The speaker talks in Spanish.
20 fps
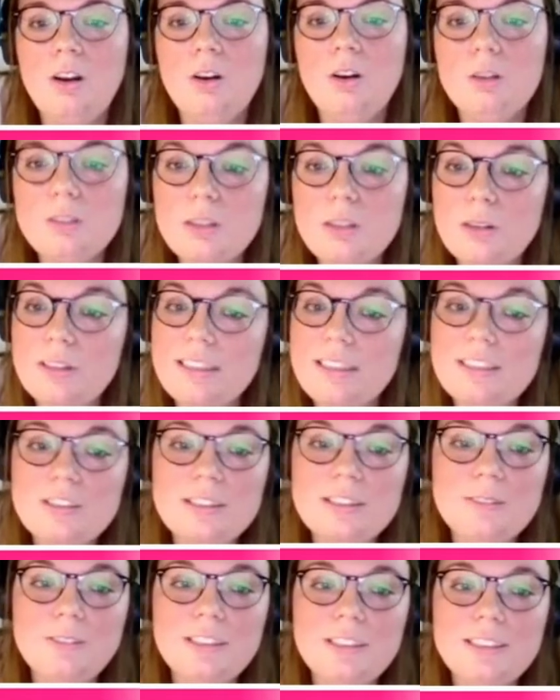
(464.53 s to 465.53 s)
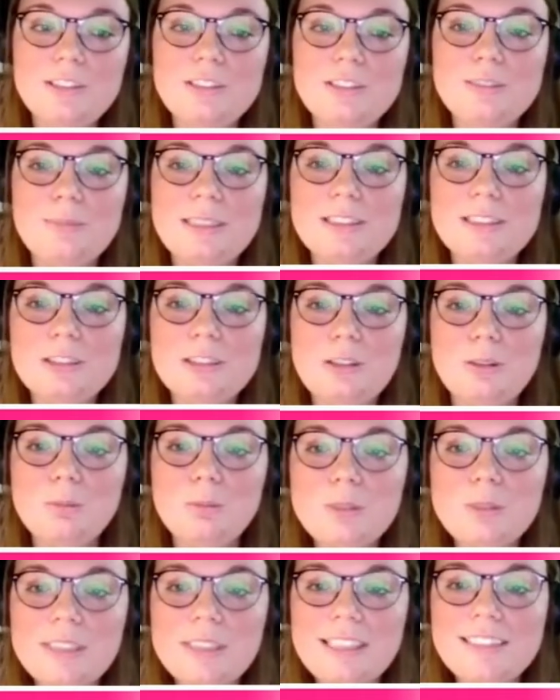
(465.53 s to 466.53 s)
Otro de los efectos más
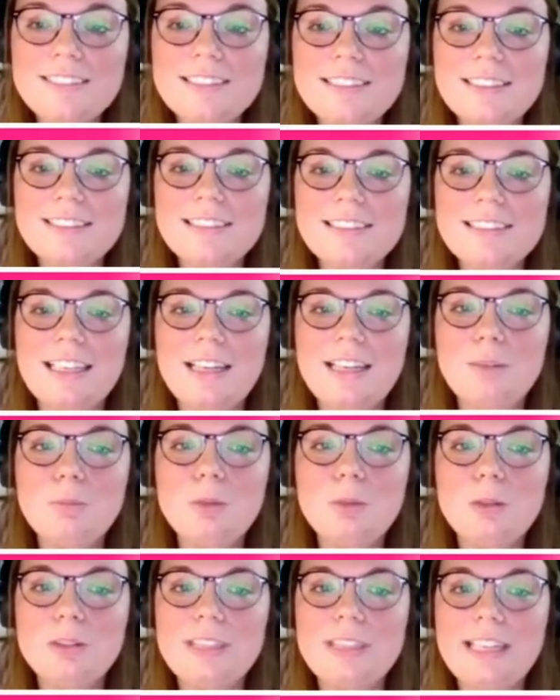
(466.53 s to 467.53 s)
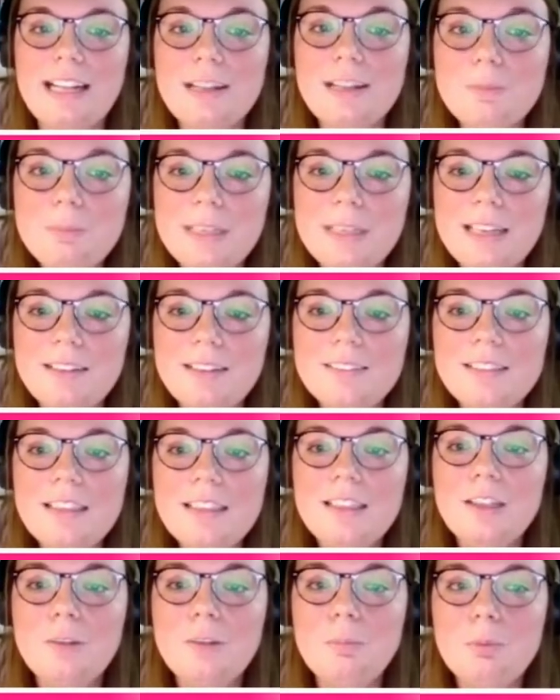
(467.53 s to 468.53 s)
comunes es que la inmunoterapia
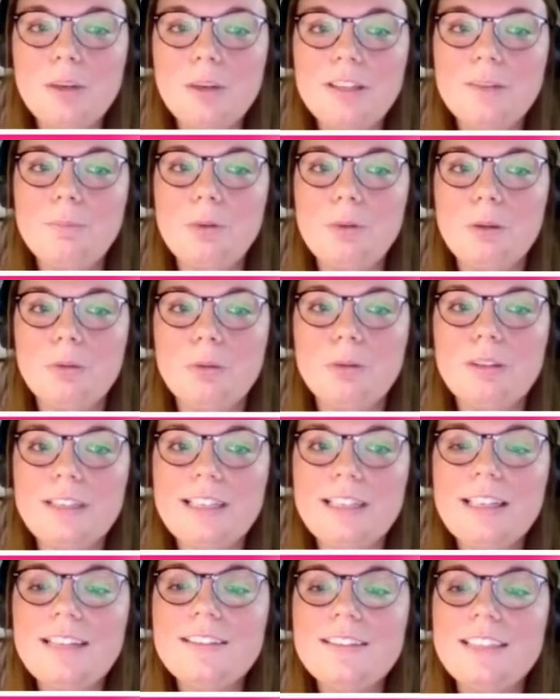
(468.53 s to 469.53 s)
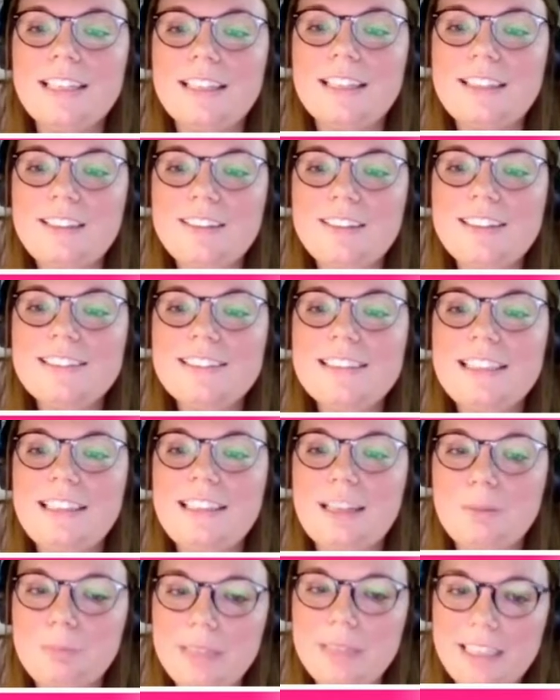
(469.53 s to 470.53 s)
puede producir alteraciones en
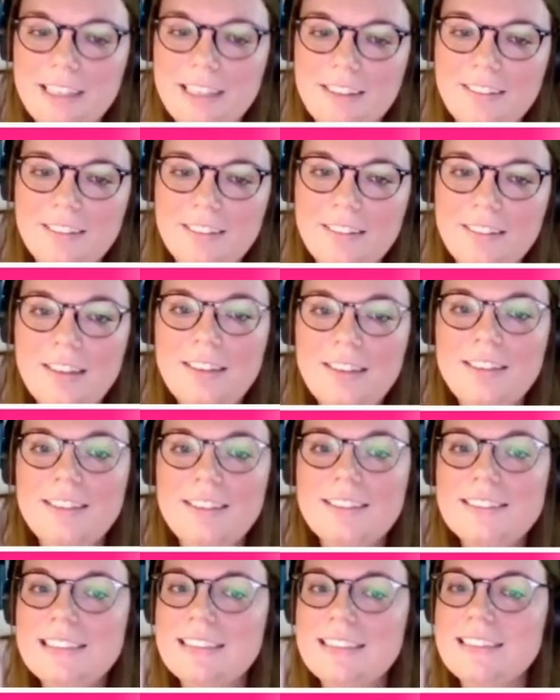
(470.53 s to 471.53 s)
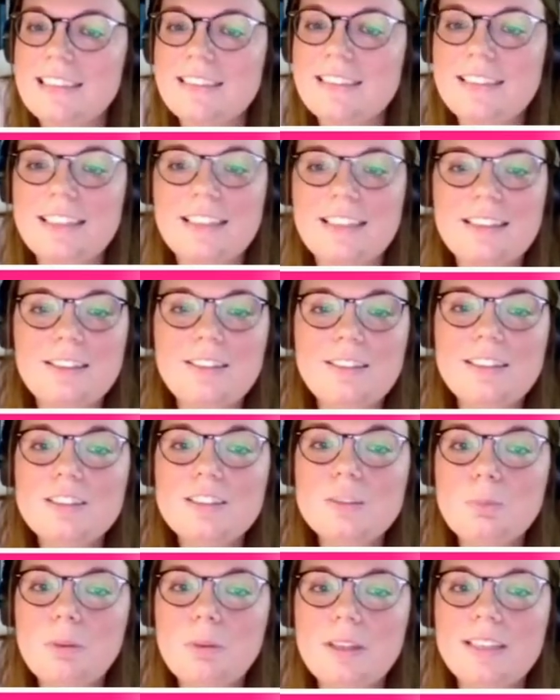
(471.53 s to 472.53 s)
la piel y estas
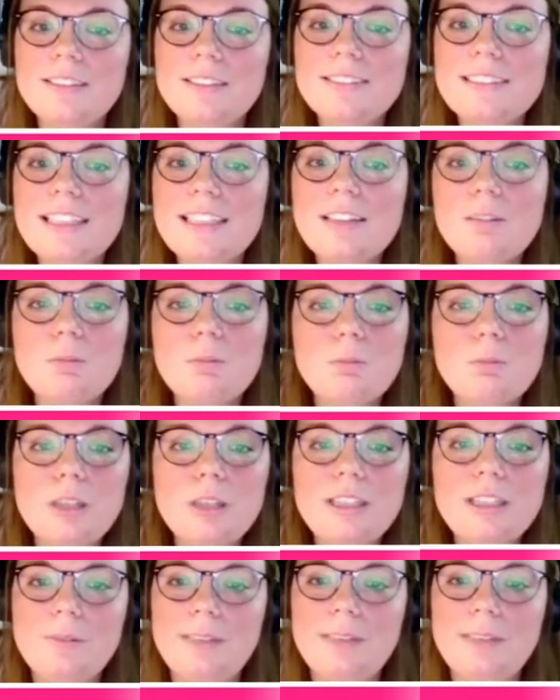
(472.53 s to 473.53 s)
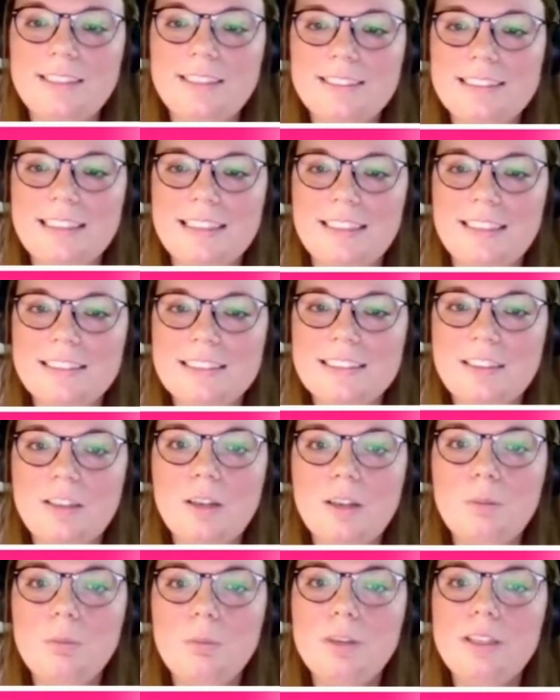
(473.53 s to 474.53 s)
alteraciones pueden ser muy diversas.
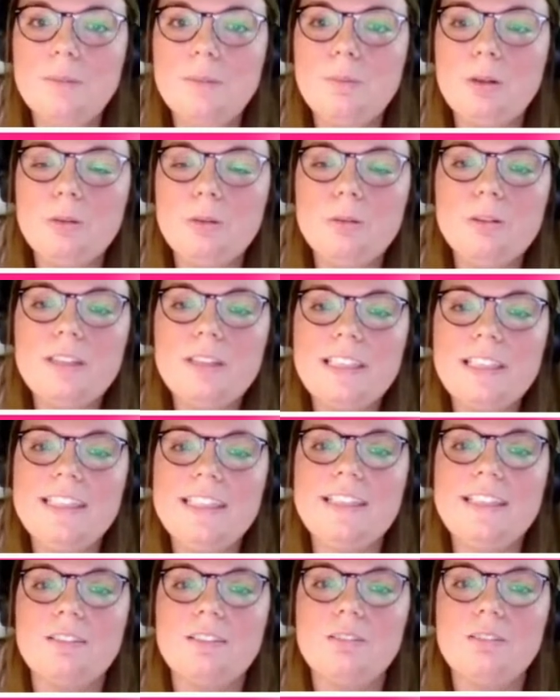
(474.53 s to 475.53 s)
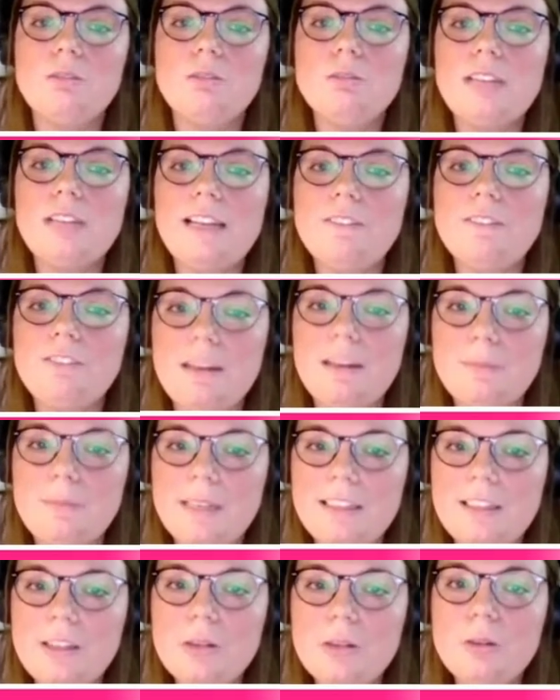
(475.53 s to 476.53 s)
Puede producir una
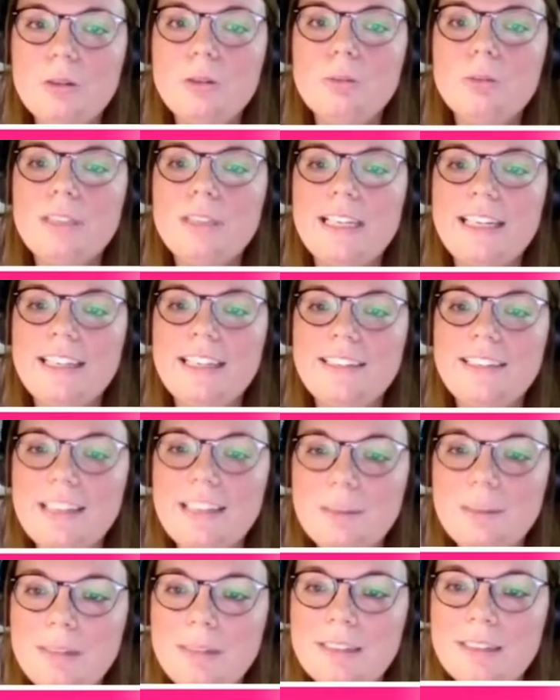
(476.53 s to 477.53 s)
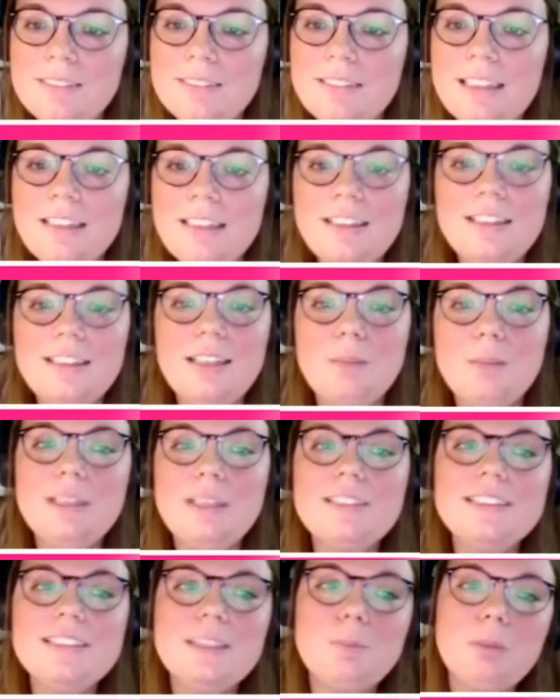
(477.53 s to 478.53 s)
inflamación, un eritema, la
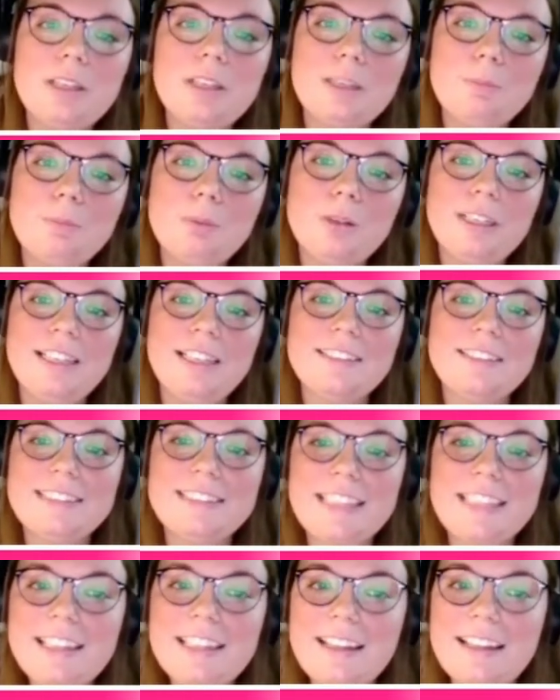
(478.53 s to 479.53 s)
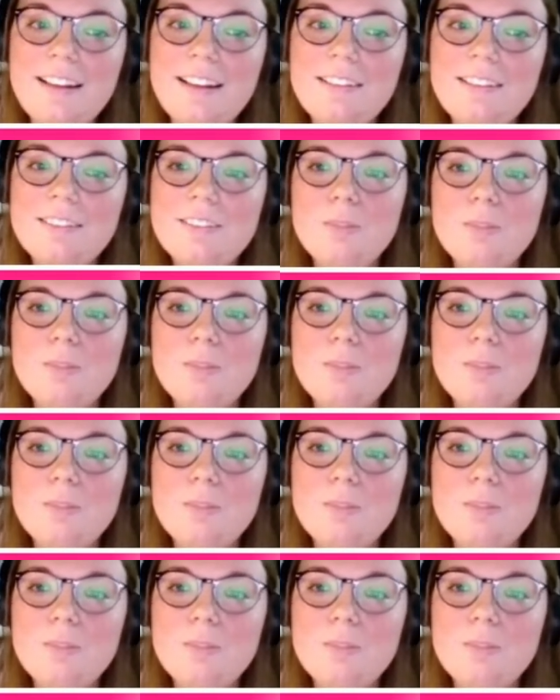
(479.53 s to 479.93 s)
piel se puede poner seca,